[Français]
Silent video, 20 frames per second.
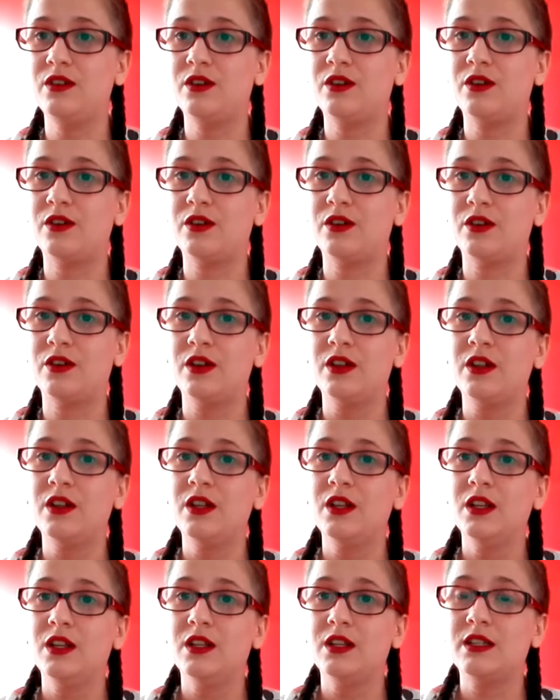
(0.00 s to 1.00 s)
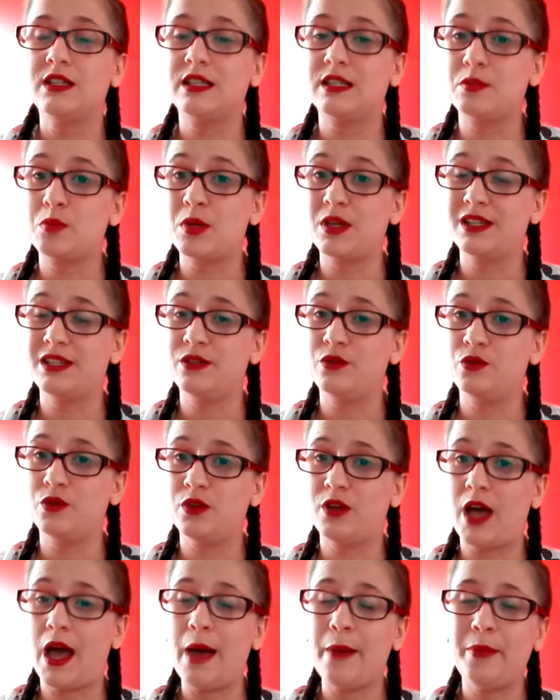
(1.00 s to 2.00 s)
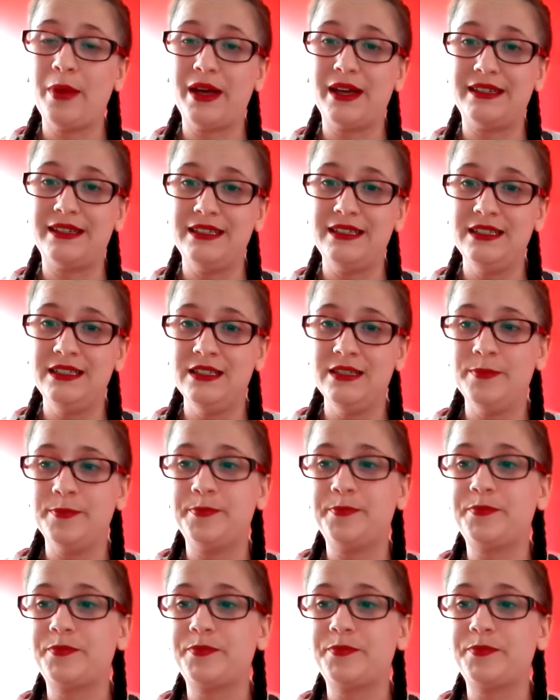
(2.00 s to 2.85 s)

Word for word: Euh, ça se passe à Paris.